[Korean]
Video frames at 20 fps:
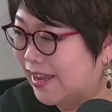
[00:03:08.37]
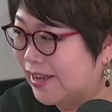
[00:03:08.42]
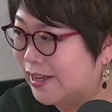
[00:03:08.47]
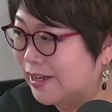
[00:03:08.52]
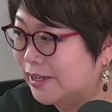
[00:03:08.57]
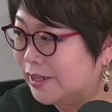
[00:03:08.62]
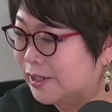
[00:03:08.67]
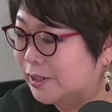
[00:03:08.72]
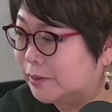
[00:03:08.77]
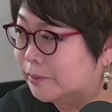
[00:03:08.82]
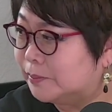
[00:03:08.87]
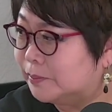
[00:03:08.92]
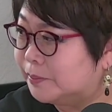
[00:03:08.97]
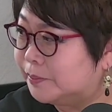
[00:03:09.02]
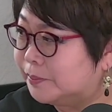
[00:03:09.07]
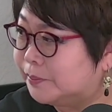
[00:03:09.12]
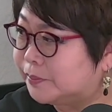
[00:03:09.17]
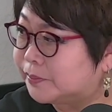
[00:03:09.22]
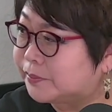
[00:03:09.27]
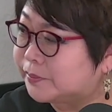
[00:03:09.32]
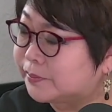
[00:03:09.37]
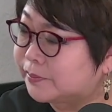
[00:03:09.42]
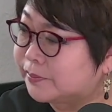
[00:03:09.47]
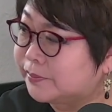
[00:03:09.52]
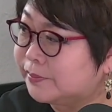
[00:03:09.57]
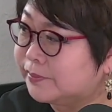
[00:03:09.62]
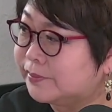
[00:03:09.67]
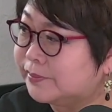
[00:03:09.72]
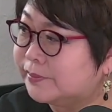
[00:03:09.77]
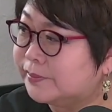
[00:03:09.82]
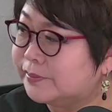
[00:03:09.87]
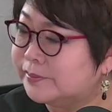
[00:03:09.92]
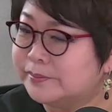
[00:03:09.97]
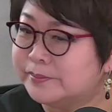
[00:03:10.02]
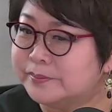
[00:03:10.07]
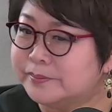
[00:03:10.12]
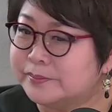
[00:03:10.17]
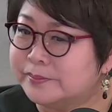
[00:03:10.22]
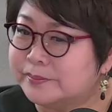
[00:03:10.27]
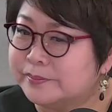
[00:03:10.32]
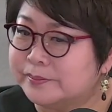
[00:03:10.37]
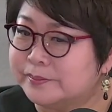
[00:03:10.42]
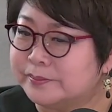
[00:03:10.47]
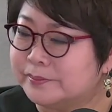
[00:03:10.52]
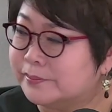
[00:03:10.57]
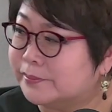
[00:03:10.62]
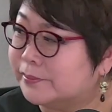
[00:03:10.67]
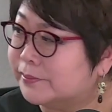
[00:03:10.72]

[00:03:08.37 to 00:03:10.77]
그 권사님 그 엘터 그 소리를